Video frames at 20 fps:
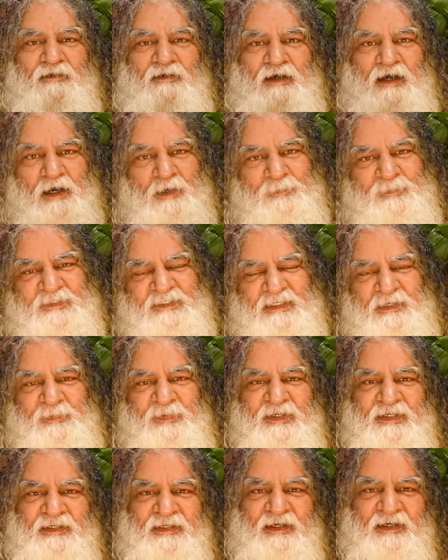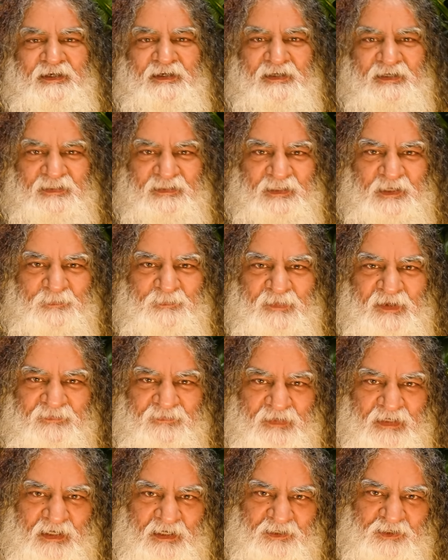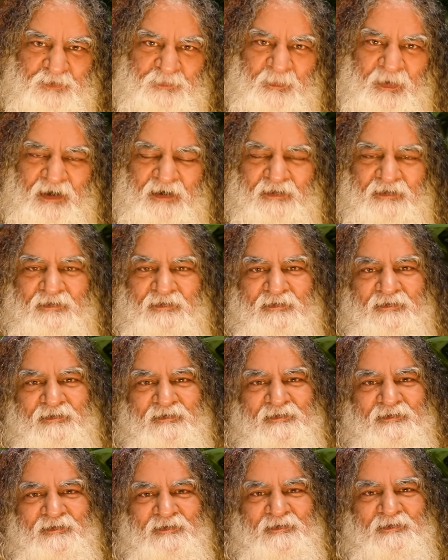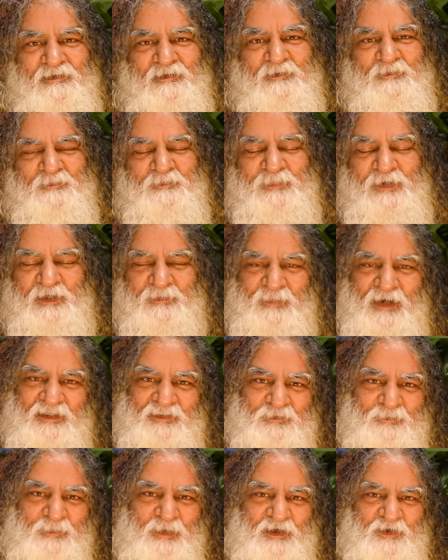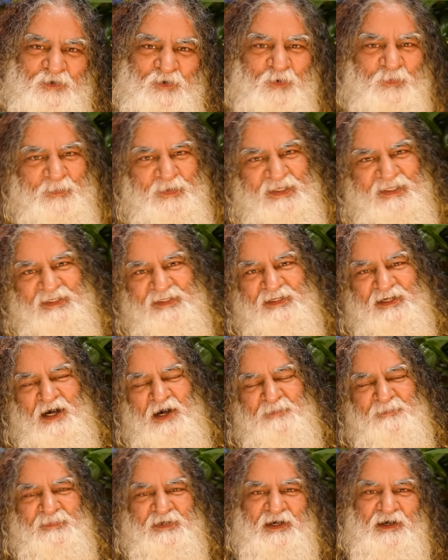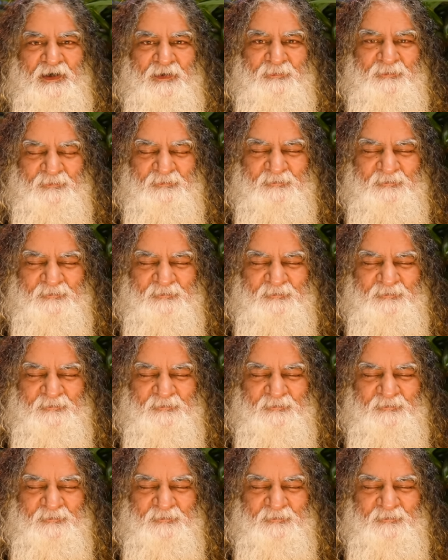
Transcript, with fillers: आप सभी के हृदय में विराजमान परमात्मा को मेरी राम राम